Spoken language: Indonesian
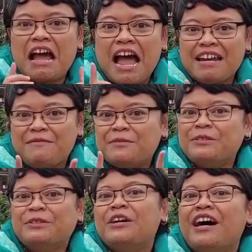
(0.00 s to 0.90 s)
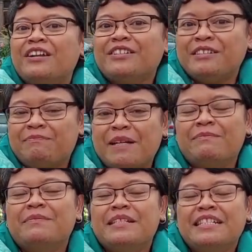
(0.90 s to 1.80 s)
anda beruntung kalau sempat
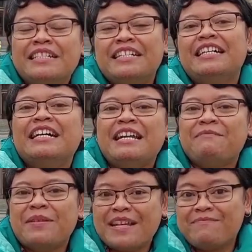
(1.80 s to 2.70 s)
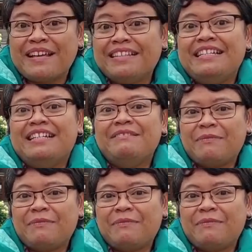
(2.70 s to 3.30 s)
me menikmati